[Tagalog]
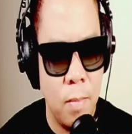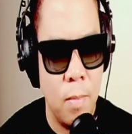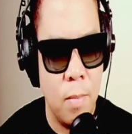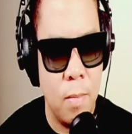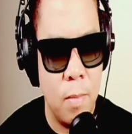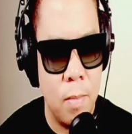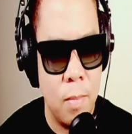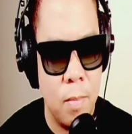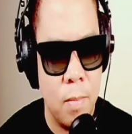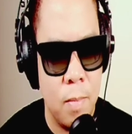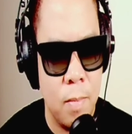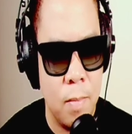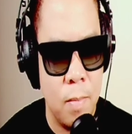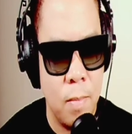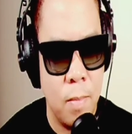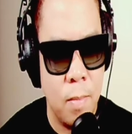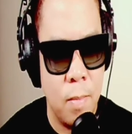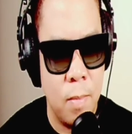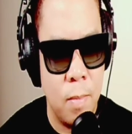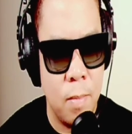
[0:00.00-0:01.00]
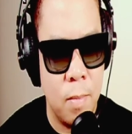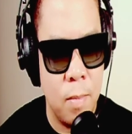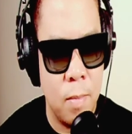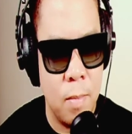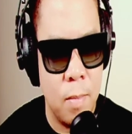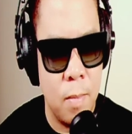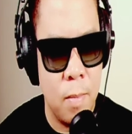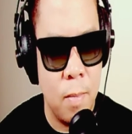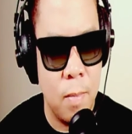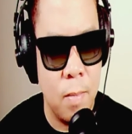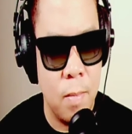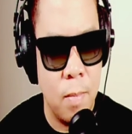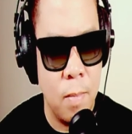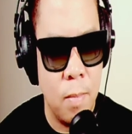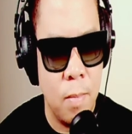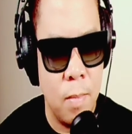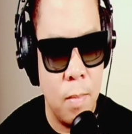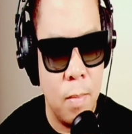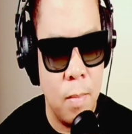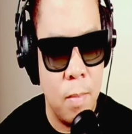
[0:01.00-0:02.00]
Sinasabing ipinapakita daw ng
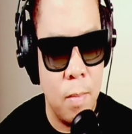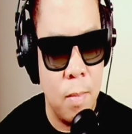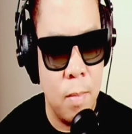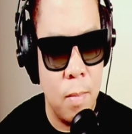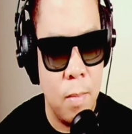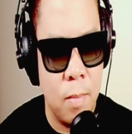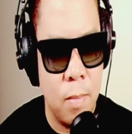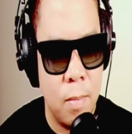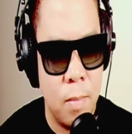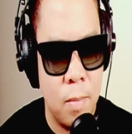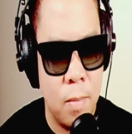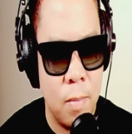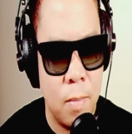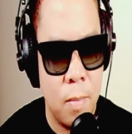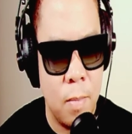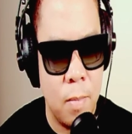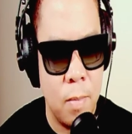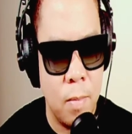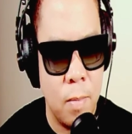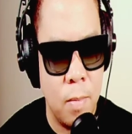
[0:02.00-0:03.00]
artifact na ito